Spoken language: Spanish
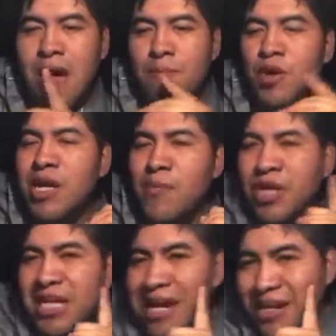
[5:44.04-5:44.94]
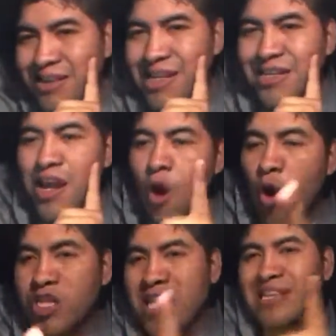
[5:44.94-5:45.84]
¿Por qué? Porque la gente te
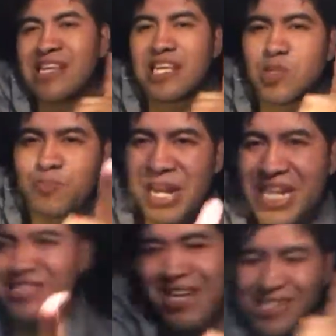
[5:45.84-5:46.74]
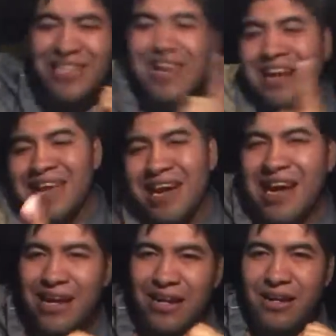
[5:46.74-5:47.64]
odia, te desprecia, se te
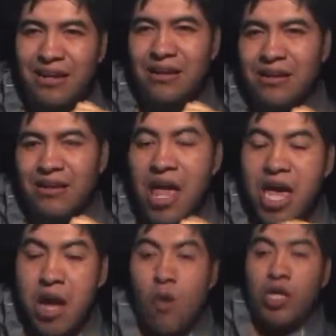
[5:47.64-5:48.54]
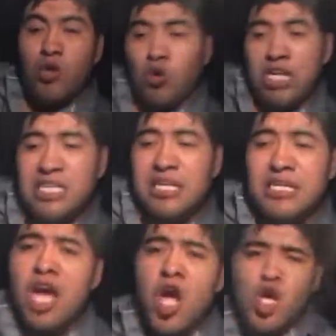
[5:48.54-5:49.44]
alejan. Y aunque tú
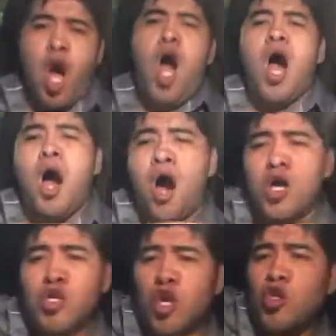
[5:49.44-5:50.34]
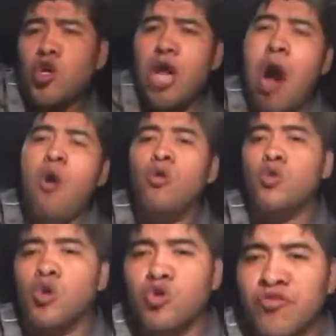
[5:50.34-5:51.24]
dices, ah, yo soy
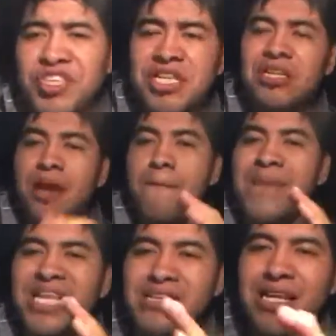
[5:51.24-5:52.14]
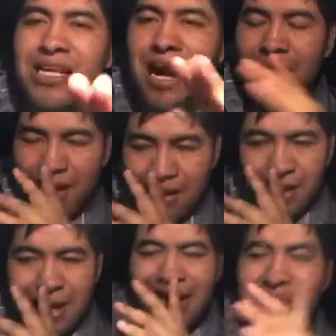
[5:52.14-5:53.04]
autosuficiente, mentira.
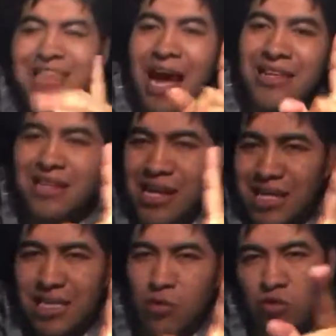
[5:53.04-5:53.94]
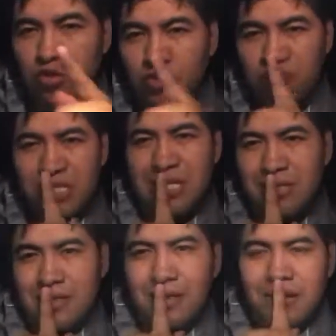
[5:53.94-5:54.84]
Nadie es
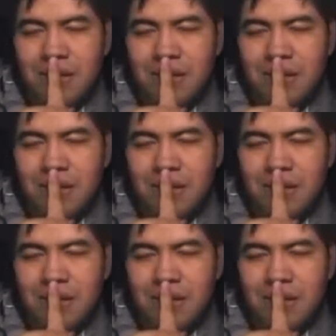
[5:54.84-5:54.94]
autosuficiente.